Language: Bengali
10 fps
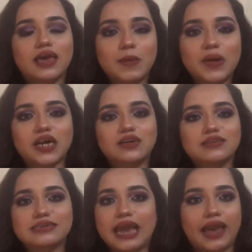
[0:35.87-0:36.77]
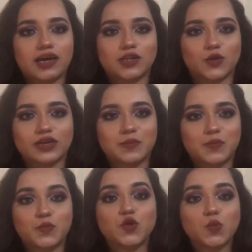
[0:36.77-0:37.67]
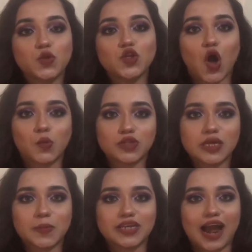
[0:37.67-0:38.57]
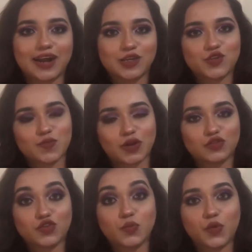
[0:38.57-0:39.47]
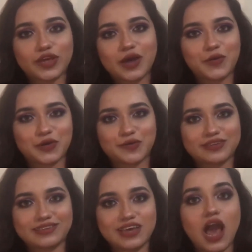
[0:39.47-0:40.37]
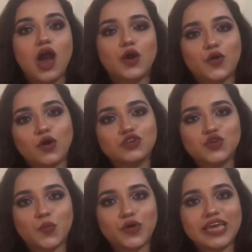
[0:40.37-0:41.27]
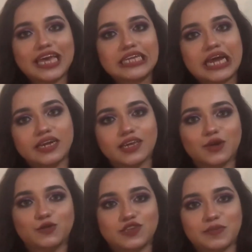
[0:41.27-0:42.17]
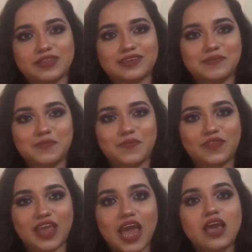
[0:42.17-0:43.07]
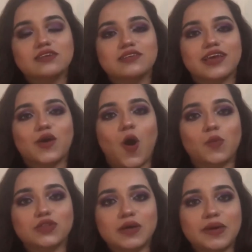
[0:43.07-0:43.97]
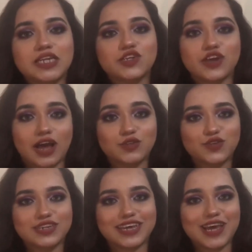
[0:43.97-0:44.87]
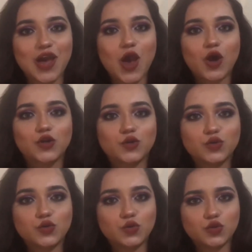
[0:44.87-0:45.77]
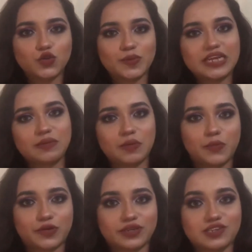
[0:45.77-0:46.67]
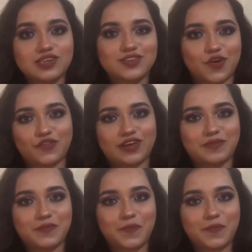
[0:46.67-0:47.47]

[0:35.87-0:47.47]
এবার সে একা নয় প্রবল ক্ষমতাবান আরেকজন মানুষও মরিয়া হয়ে উঠেছে রহস্যময়ী এই নারীকে খুঁজে পেতে সেই ক্ষমতাবানের সাহায্য নিয়ে নতুন উদ্যমে নেমে পড়েছে সফা